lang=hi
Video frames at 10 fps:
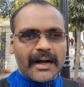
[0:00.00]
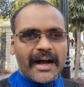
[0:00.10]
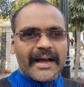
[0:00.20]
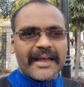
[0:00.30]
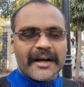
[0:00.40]

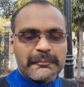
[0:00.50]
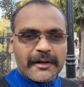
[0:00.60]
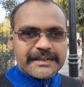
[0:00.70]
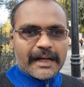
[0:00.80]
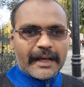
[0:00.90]
हाय हम
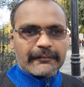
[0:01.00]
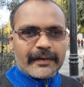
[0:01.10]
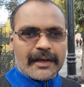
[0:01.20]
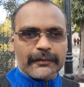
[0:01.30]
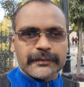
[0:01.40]
आज आए हुए
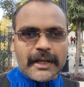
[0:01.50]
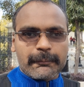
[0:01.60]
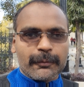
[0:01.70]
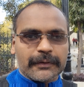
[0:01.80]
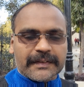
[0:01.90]
हैं
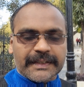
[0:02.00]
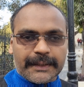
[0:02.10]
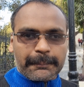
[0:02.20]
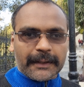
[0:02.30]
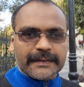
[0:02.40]
उदयपुर का
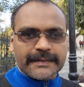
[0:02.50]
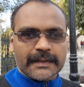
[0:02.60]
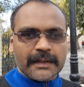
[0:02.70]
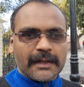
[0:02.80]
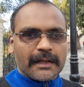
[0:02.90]
सिटी पैलेस
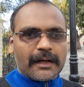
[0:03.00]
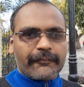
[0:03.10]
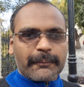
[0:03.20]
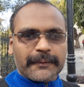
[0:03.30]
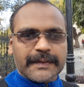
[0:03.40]

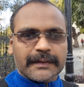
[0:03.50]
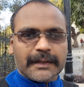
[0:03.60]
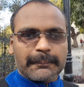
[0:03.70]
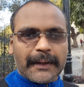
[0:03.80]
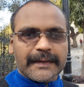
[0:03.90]
काफ़ी
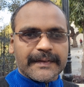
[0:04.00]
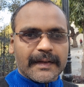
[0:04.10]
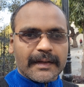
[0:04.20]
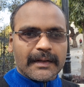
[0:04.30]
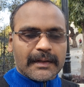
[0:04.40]
प्रसिद्ध पैलेस है
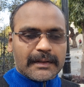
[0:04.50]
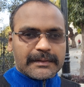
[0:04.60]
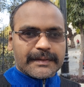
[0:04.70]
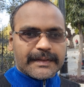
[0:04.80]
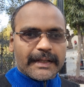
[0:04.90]

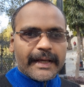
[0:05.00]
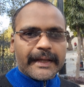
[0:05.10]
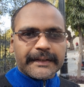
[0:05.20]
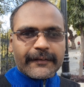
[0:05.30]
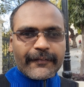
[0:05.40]
जिसके लिए
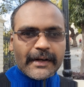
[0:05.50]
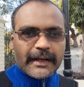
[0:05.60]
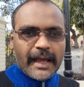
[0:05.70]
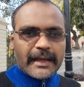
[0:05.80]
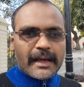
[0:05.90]
एंट्री फ़ी
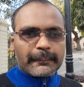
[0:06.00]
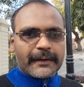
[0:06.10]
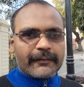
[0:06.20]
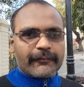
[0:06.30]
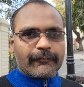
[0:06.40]
लगेगी
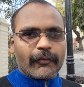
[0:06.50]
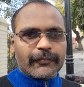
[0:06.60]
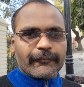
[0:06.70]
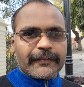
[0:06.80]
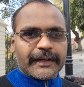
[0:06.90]
आपकी
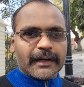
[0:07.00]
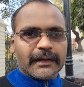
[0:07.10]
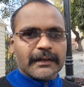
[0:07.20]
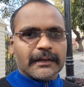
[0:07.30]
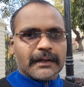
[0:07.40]
450 का
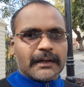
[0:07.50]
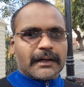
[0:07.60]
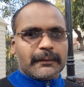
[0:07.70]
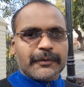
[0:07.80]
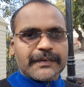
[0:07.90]

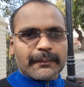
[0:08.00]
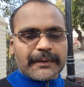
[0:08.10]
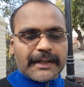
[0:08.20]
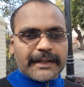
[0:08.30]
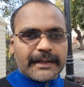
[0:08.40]
म्यूज़ियम
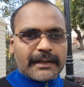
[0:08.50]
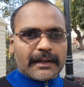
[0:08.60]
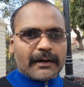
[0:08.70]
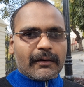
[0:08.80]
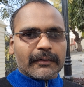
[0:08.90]
के लिए
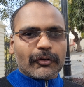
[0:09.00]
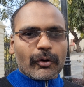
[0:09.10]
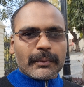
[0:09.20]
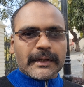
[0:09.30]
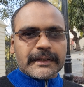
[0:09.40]
और
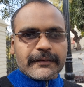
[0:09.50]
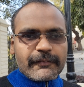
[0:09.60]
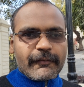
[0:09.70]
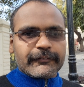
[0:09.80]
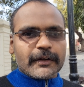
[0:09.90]
नॉर्मल एंट्री फ़ी
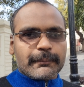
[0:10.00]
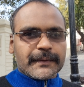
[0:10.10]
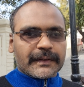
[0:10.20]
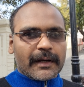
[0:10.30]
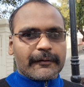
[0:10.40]
फिफ्टी
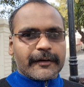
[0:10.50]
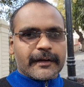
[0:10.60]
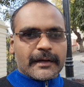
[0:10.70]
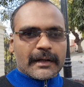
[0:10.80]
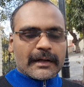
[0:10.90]
रुपीज़ का है
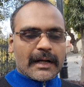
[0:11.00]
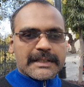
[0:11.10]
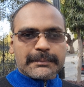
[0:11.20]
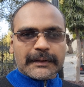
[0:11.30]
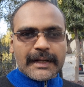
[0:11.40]

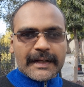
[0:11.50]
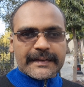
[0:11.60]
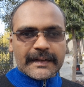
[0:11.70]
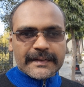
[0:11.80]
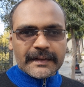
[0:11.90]
राज मंदिर
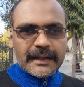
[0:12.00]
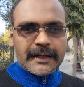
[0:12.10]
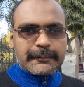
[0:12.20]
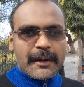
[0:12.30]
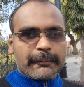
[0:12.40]
एक्सकर्सन के
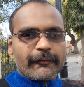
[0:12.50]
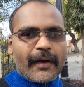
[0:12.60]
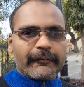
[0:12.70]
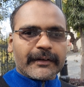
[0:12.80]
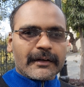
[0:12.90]
लिए भी आपको
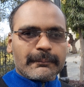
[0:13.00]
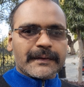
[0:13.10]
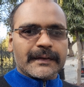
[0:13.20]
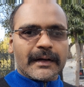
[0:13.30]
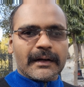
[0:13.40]
फाइव हंड्रेड
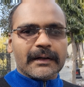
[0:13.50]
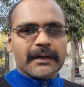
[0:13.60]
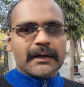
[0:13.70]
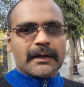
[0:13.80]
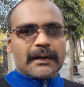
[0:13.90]
रुपीज़ का
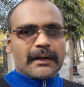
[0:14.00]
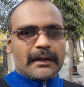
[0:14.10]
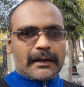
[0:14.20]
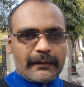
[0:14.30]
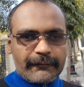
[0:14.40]

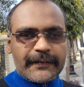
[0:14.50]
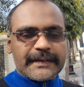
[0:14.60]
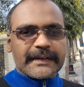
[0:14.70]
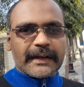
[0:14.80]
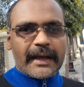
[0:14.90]

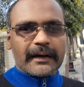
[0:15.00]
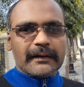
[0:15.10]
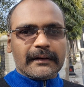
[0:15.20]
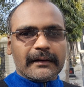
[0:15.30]
फीस लगेगा